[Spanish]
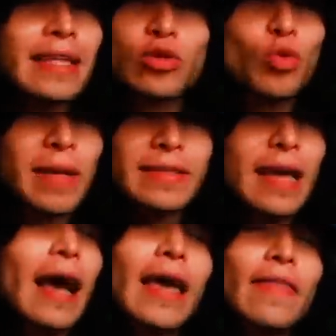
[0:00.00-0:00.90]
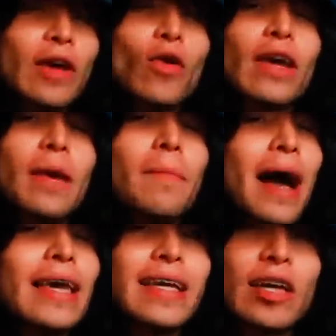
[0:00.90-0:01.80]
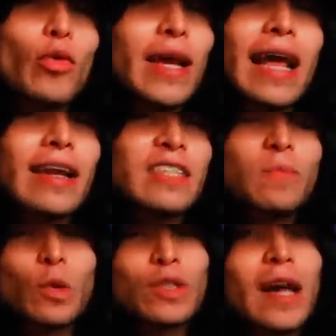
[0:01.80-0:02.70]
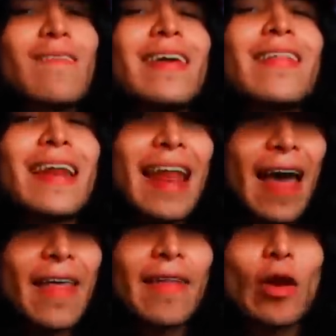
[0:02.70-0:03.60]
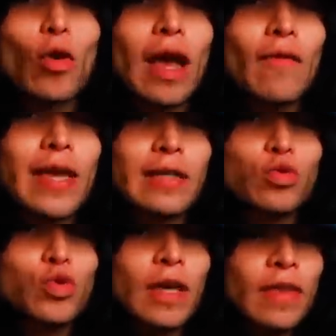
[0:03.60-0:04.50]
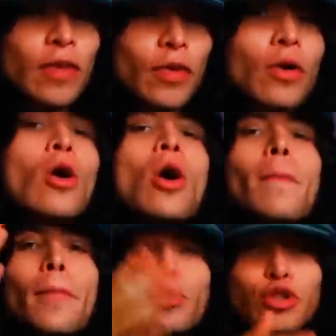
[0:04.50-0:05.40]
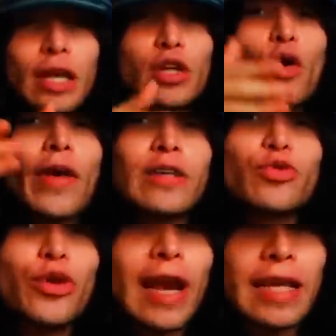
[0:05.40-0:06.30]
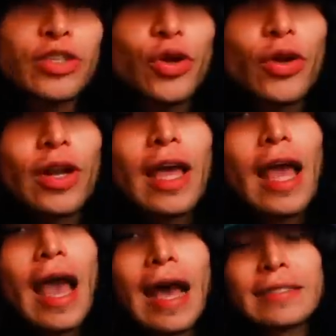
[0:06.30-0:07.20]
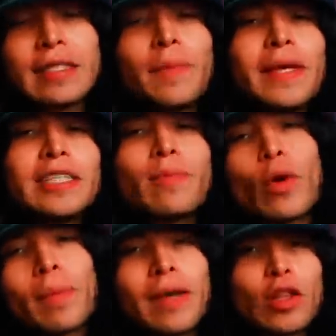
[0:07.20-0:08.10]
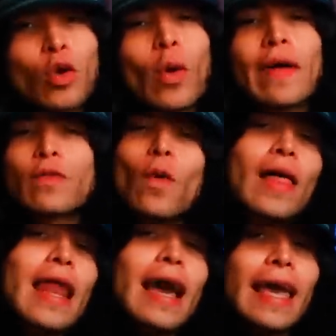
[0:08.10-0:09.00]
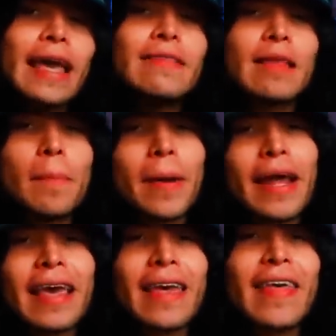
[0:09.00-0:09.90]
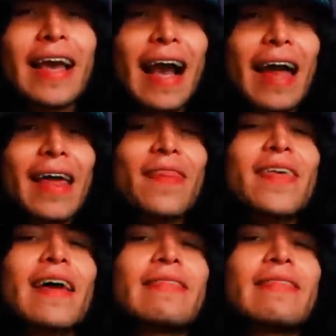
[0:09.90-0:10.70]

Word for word: en su mensaje dijo que Mike no era responsable de nada de lo que había sucedido posterior a su relación. Asimismo invitó a toda la gente para que dejaran de